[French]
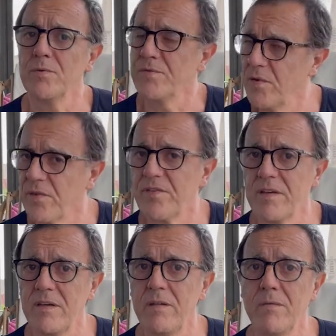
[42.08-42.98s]

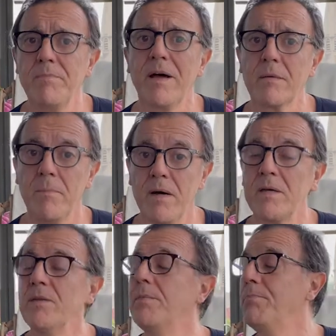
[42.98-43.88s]
Français qui ne partent pas,
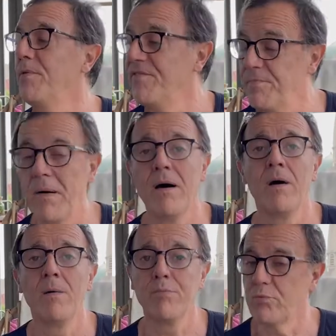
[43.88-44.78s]
qui ne peuvent pas,
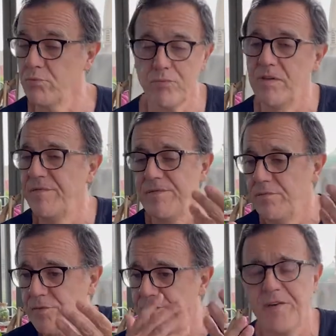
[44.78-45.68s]
pour
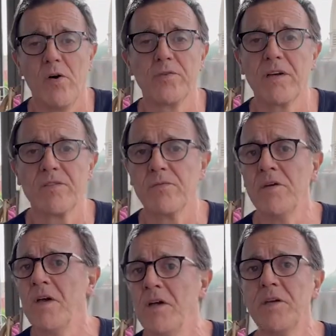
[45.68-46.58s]
différentes raisons,
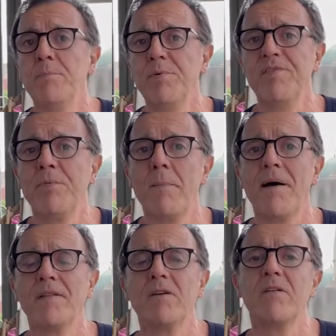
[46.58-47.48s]
qui ne peuvent pas
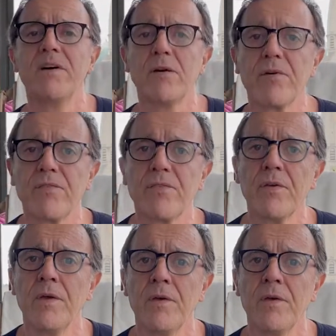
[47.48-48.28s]
partir en vacances.